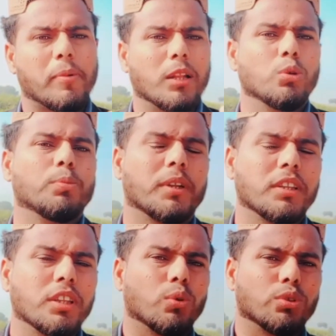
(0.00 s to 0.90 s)
पालतू
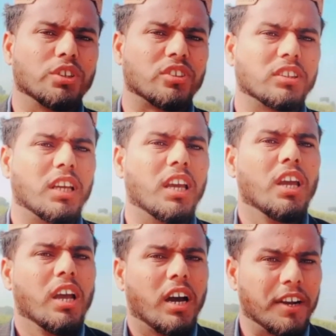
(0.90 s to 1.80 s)
परिंदे को दे सकते हैं
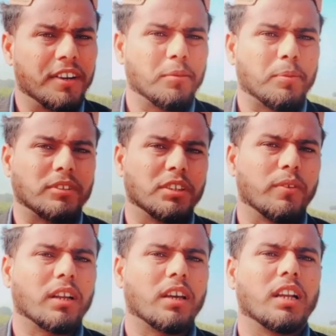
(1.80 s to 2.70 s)
हंड्रेड
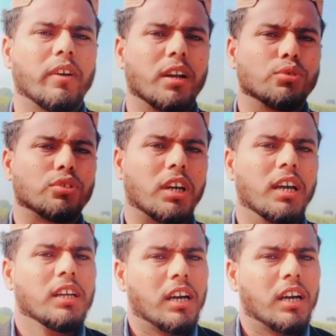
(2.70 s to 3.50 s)
वर्क करने वाला नुस्खा है